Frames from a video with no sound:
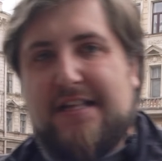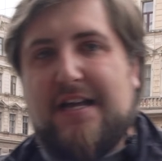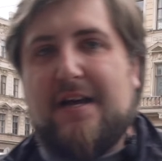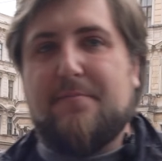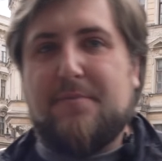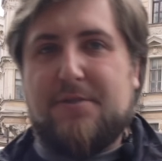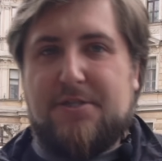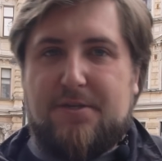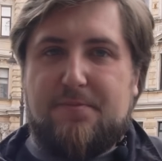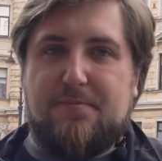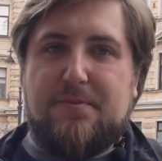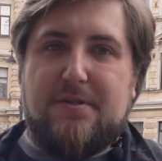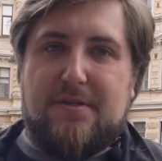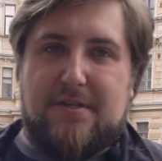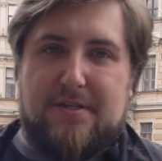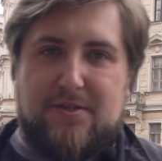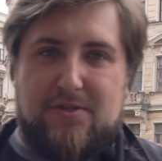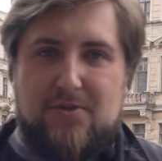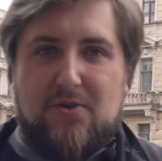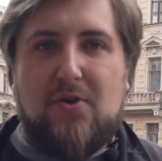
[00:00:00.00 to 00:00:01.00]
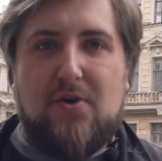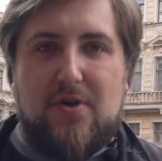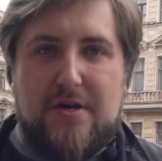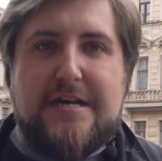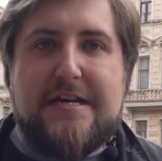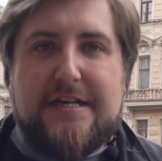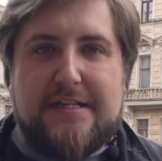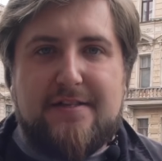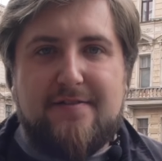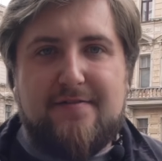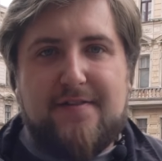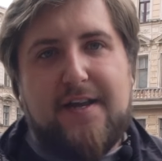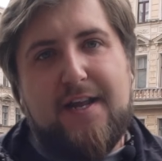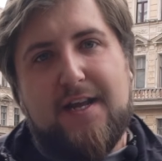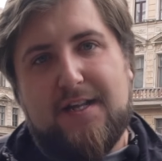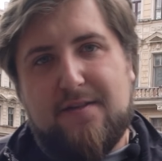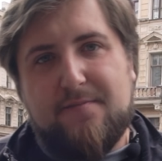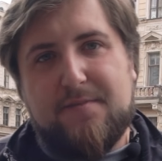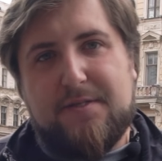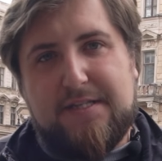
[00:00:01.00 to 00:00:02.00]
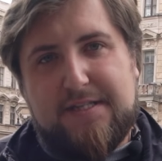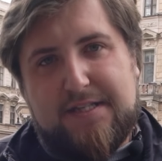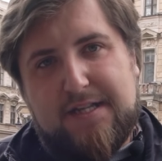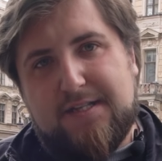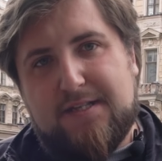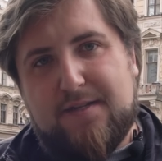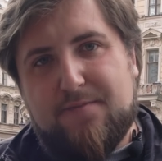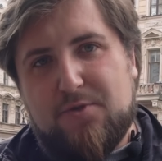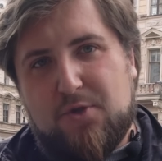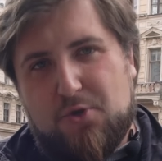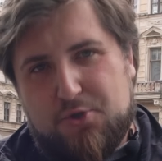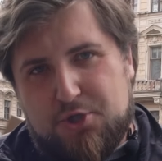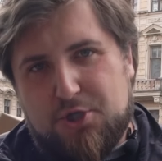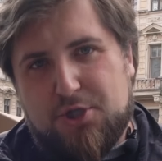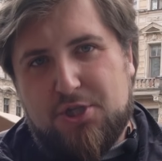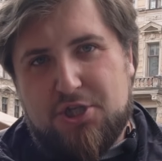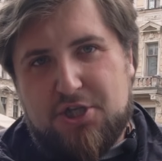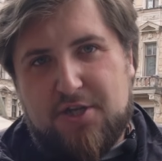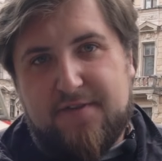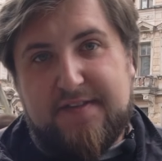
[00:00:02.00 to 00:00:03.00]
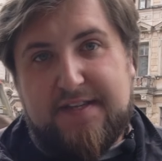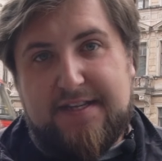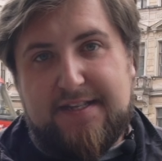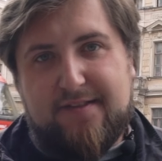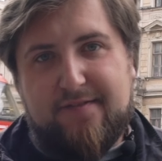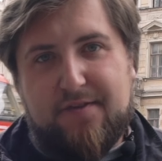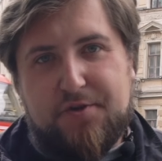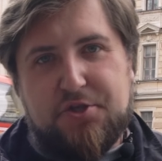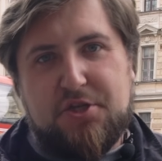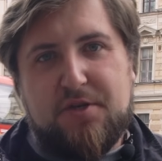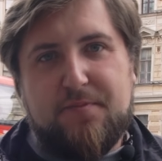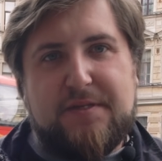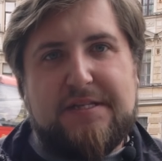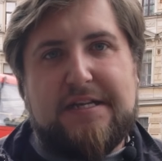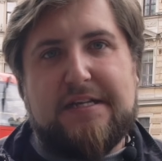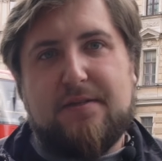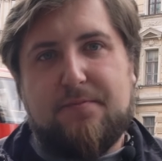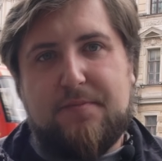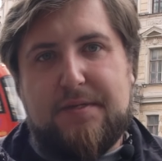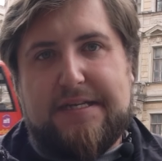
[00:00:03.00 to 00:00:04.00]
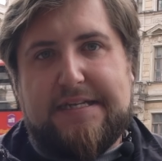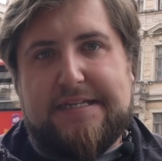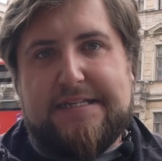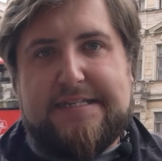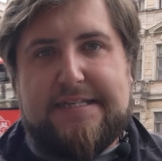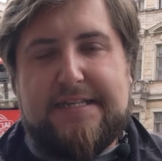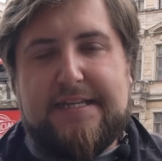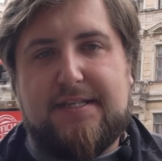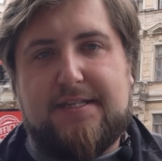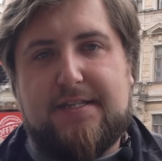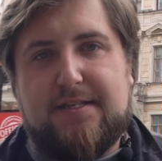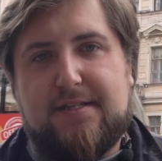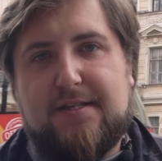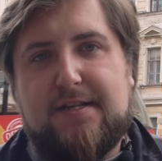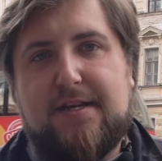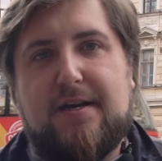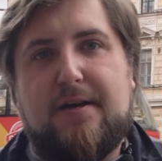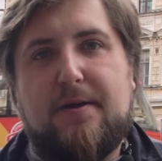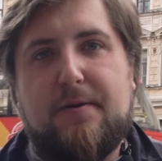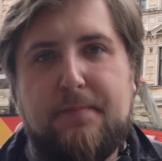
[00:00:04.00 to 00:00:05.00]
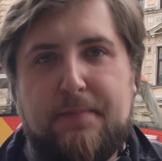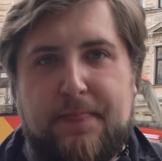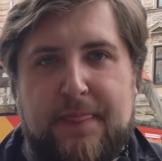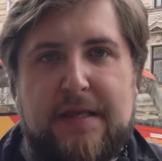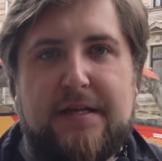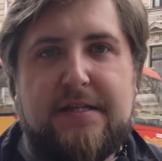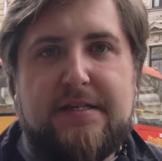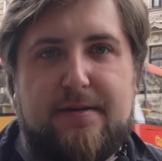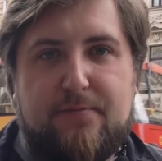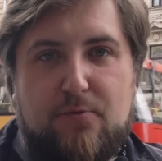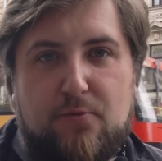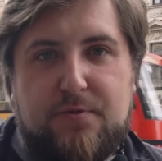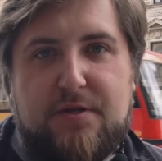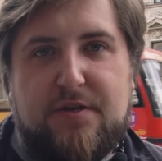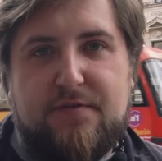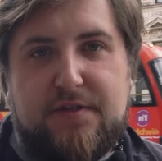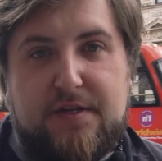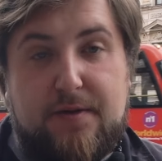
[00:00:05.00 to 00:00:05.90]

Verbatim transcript: Там, где было до этого, рядом со станцией метро Чернышевской и Таврическим садом, или здесь, на самом